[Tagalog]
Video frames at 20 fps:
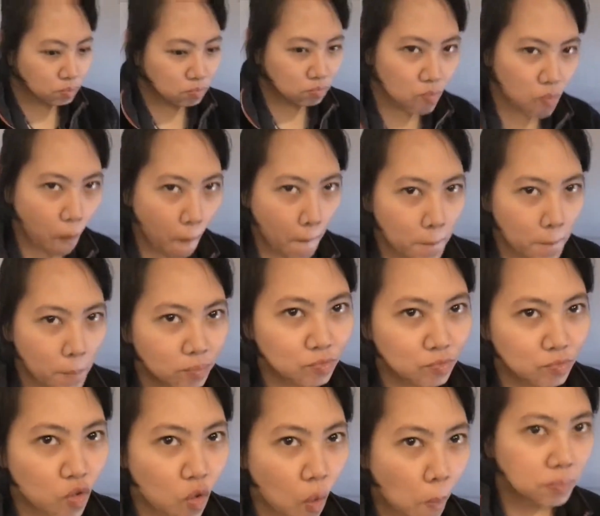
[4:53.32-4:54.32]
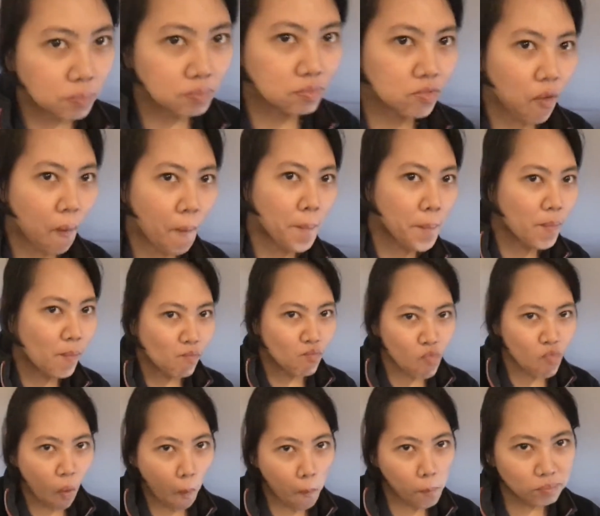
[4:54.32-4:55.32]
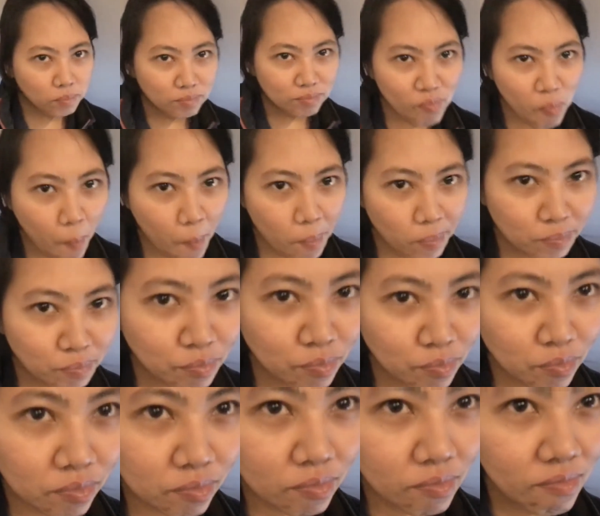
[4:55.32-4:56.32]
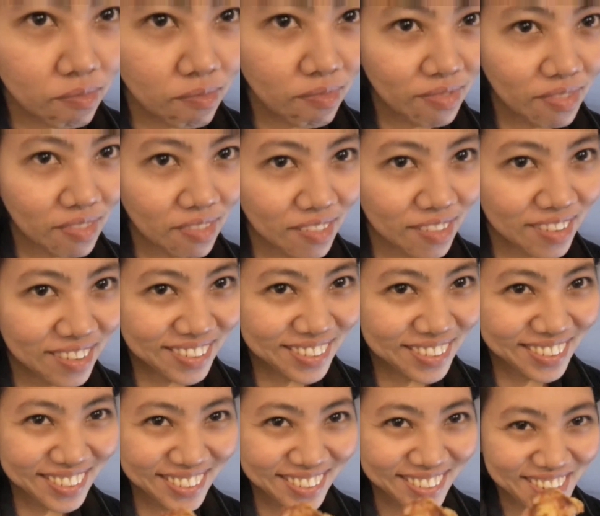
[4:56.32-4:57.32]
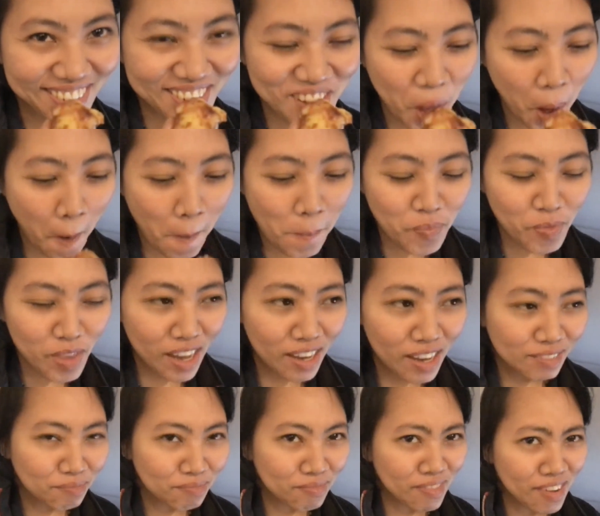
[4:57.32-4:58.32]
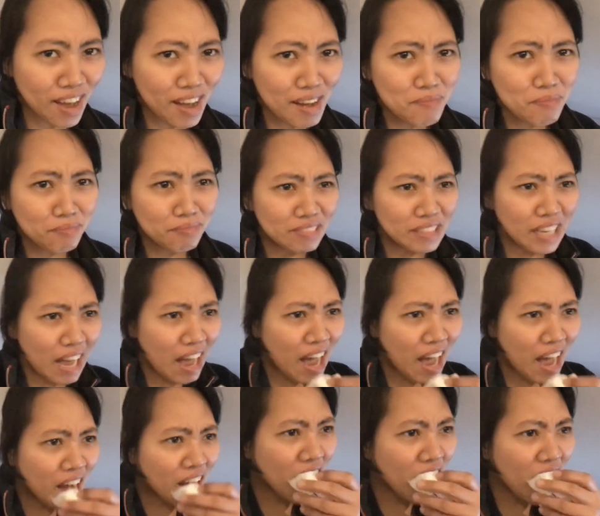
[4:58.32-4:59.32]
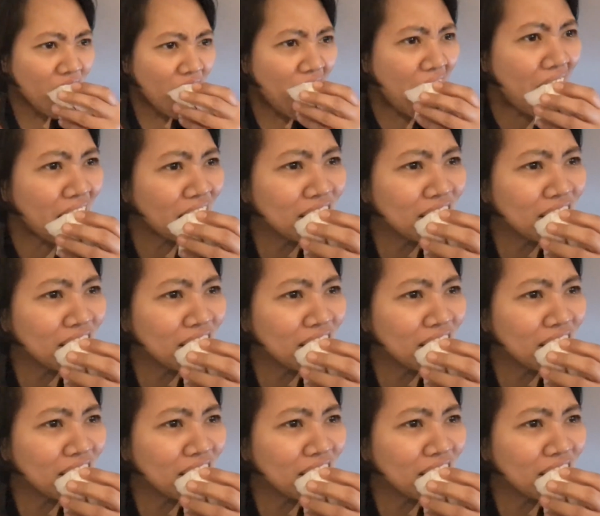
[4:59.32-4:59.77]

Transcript: Ikaw, Ceci Wang, ano masasabi mo kay Ate Kati? Oh, super apang yan, eh, dami na nakain, nakaapat na eh. Ano masasabi mo?